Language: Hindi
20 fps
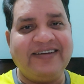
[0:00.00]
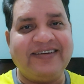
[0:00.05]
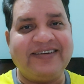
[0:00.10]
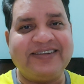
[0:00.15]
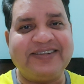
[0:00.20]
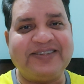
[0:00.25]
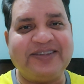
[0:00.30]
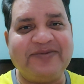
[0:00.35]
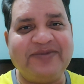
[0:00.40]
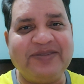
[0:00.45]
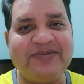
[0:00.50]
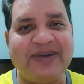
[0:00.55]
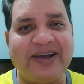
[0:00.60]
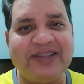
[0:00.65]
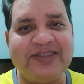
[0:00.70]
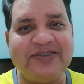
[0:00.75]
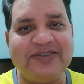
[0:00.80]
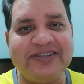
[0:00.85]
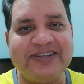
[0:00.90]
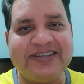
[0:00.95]
और सुमित
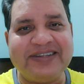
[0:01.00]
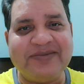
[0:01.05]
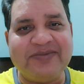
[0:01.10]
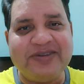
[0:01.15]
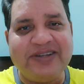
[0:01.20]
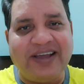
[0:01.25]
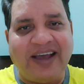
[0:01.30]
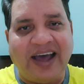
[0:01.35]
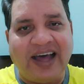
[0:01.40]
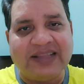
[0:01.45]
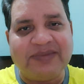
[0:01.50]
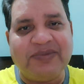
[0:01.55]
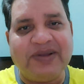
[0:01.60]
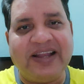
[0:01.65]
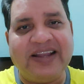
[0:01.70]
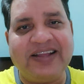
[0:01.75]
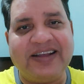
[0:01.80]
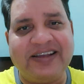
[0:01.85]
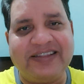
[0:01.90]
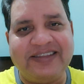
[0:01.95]
बहादुर जी से मुझे हाथ
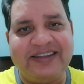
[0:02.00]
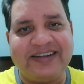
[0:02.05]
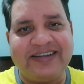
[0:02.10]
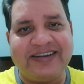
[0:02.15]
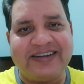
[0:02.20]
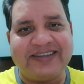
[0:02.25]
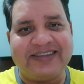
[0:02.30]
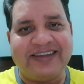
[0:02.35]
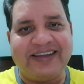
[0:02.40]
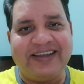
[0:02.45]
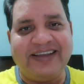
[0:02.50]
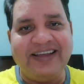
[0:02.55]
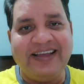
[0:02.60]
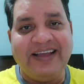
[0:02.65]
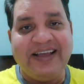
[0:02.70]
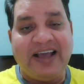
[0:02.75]
मिलाने का दिल करता है